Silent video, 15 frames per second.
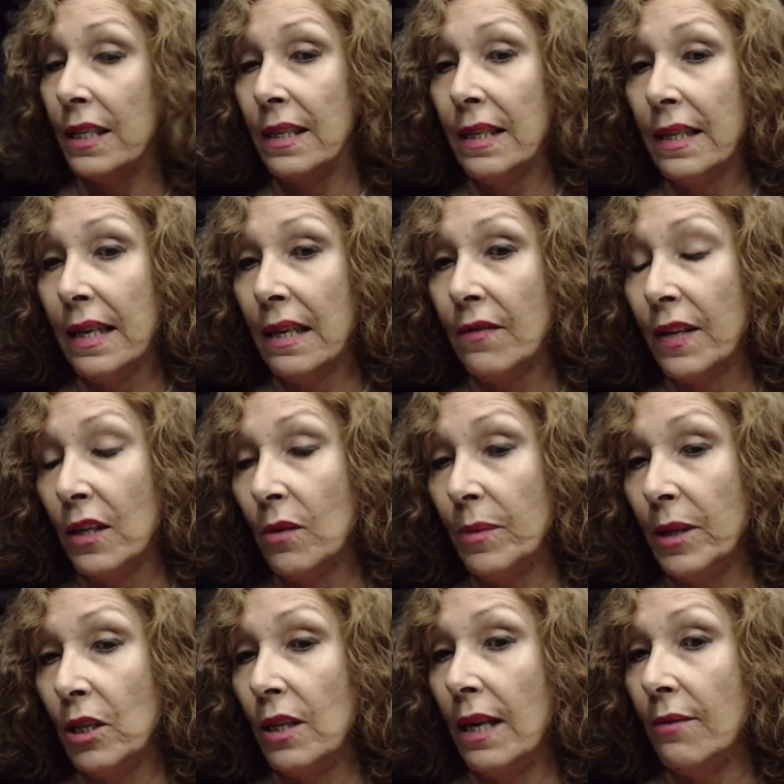Y el
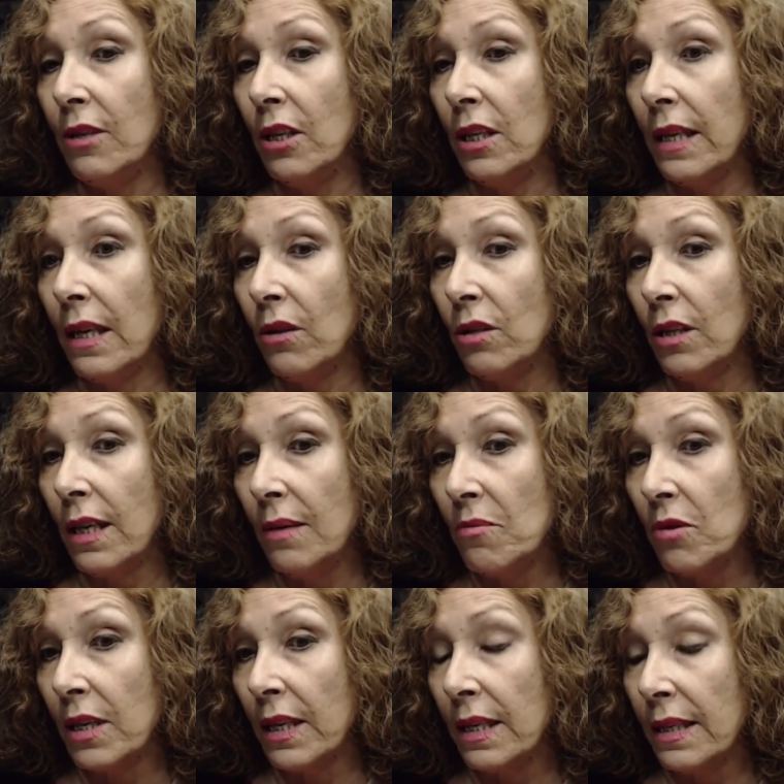fenómeno de la violencia contra
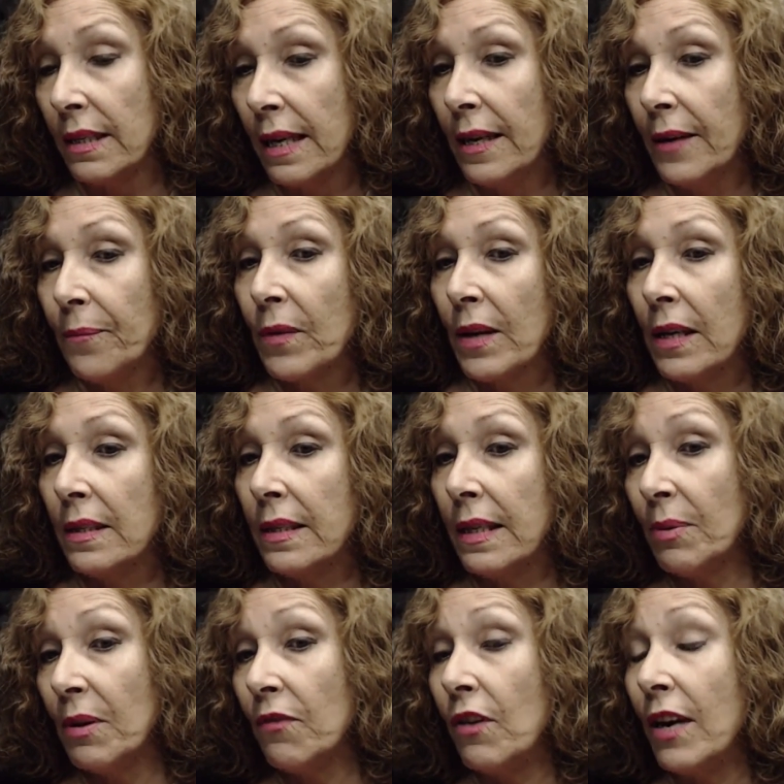las mujeres
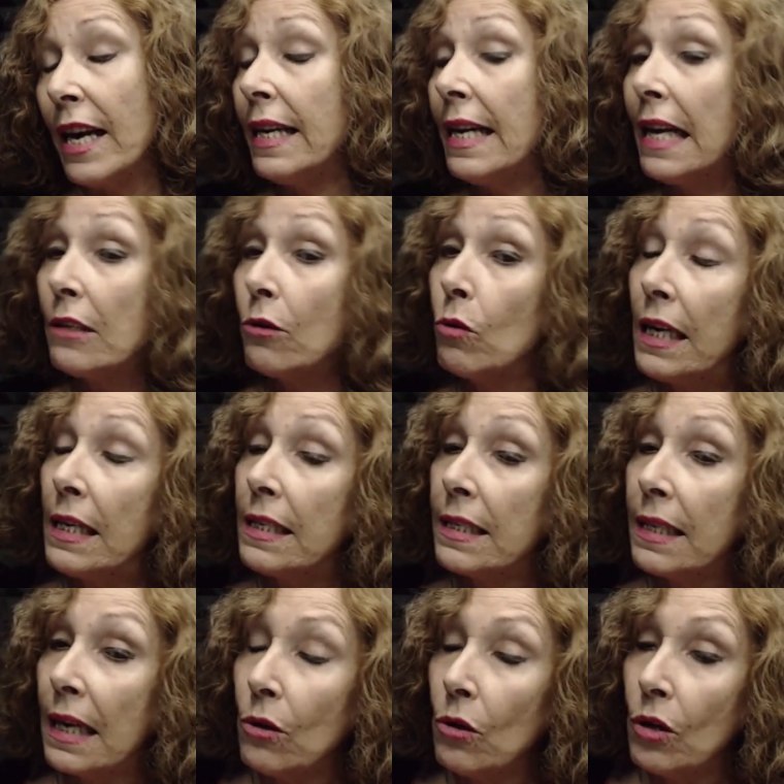siempre fue
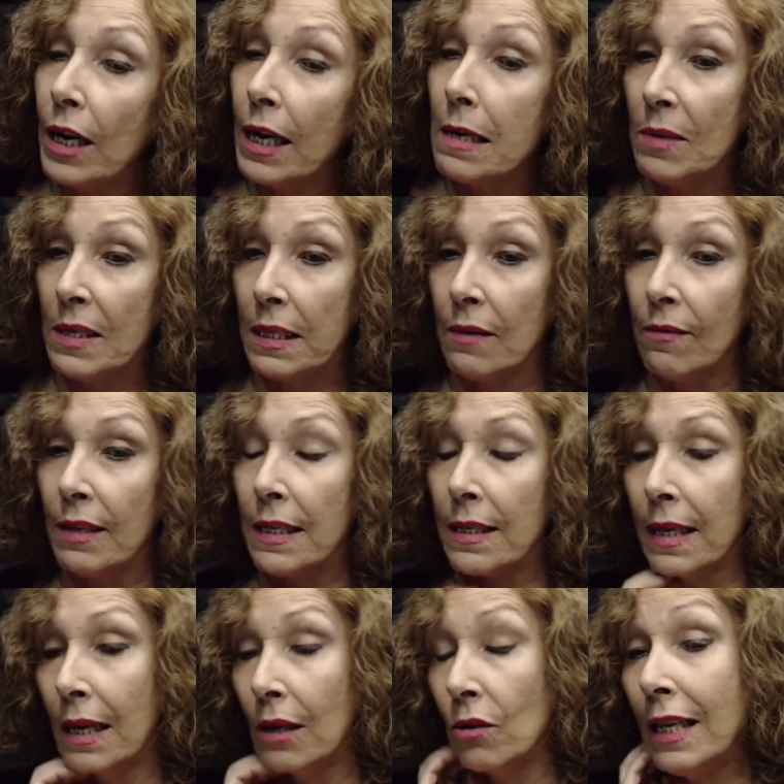naturalizado e
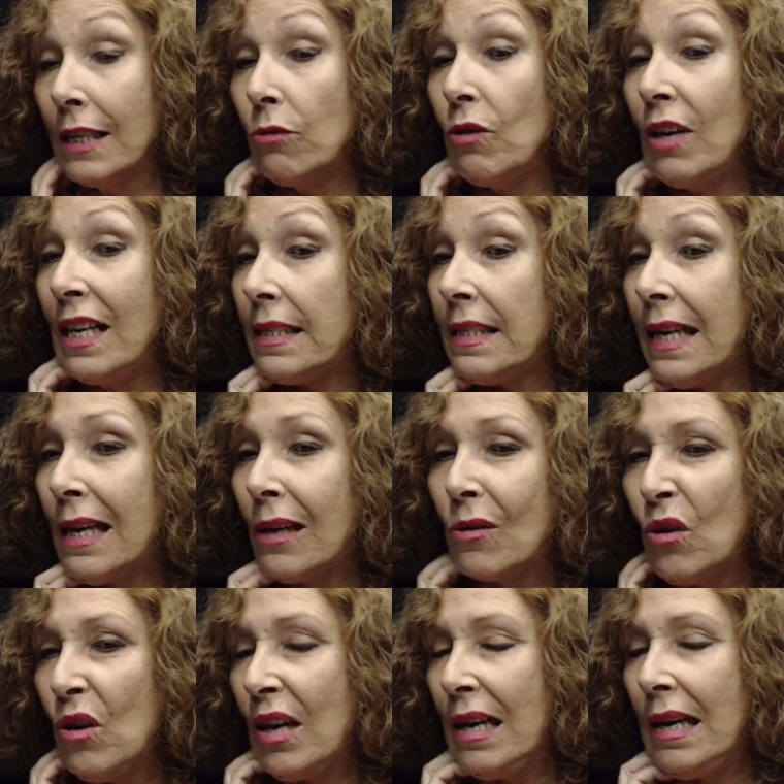invisibilizado.
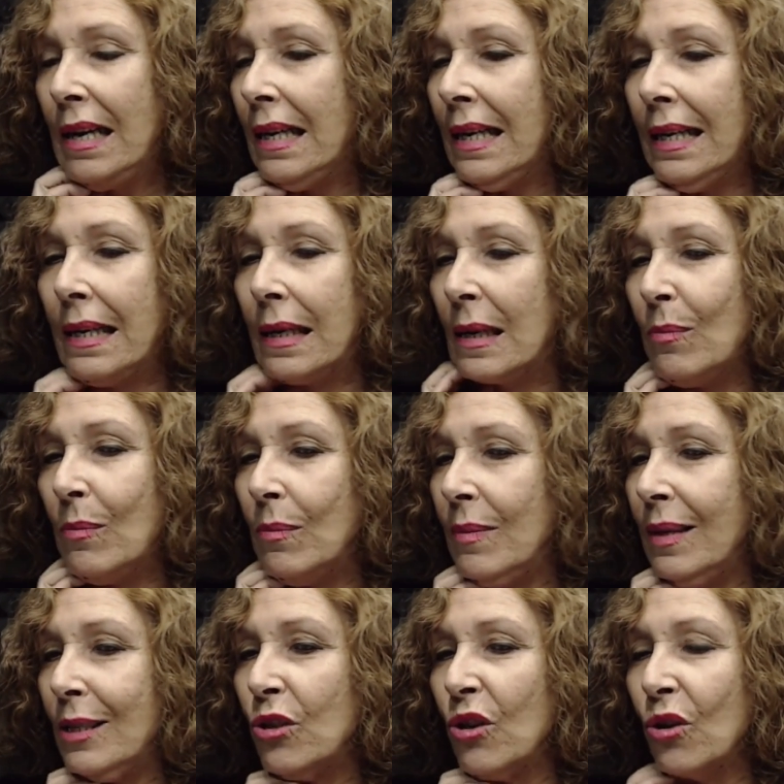Naturalizado, eh,
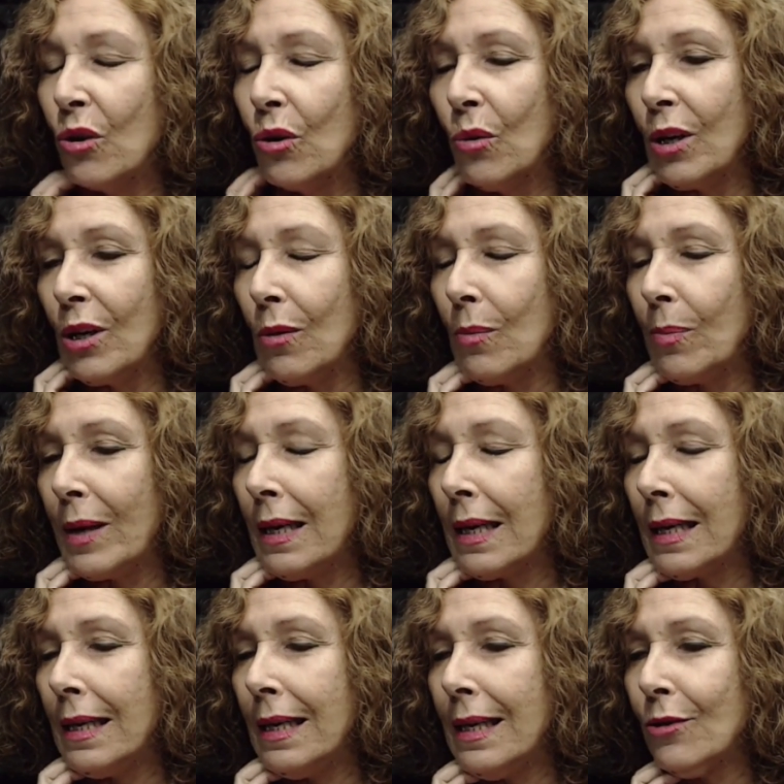menciono, bueno, para
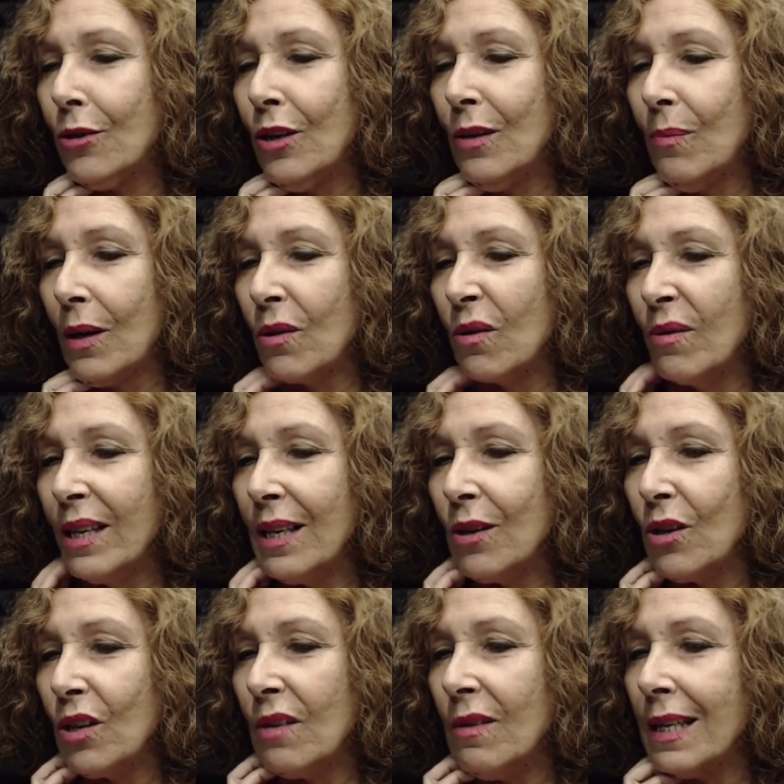las generaciones más
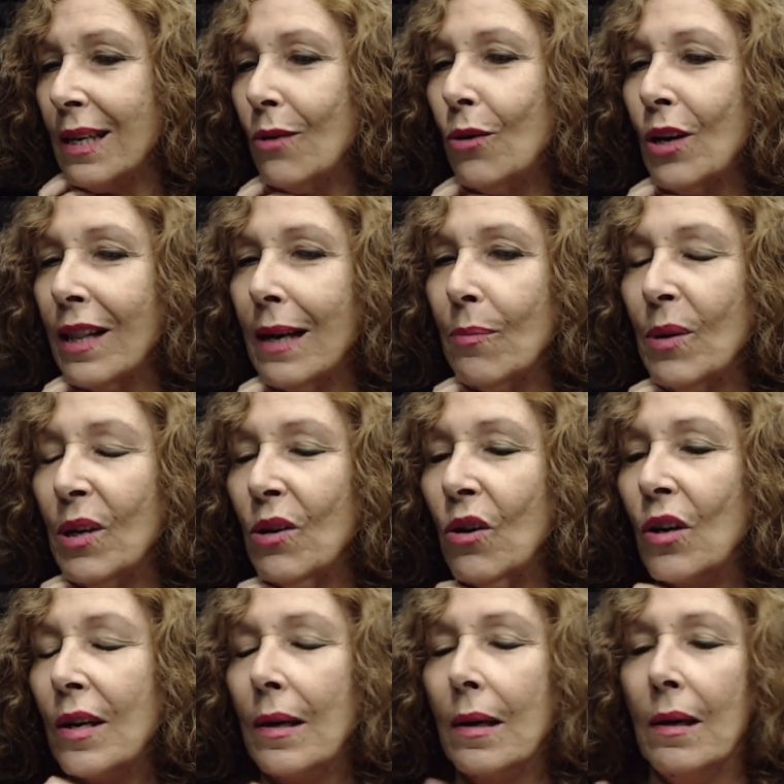jóvenes no deben recordar,
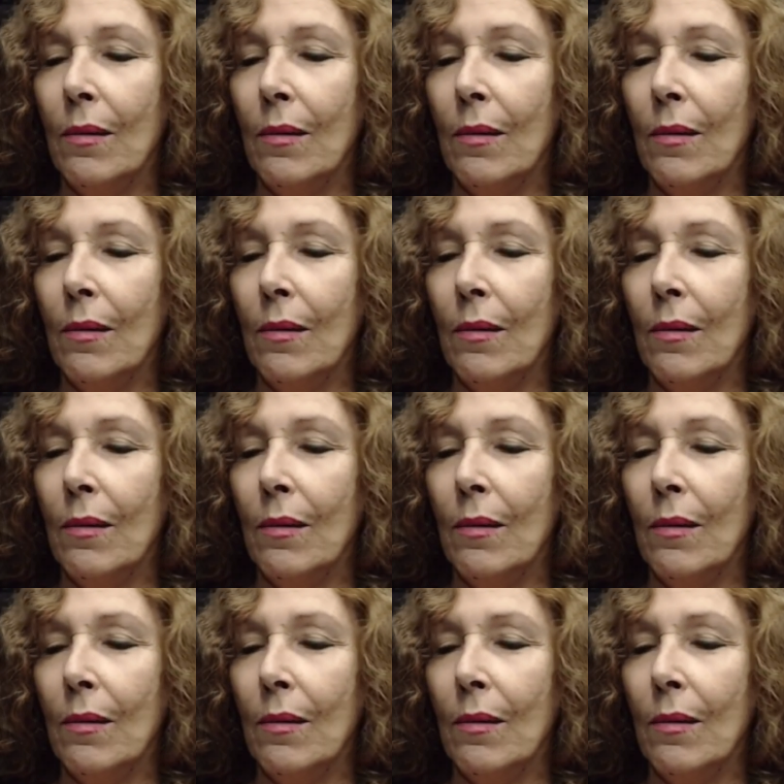pero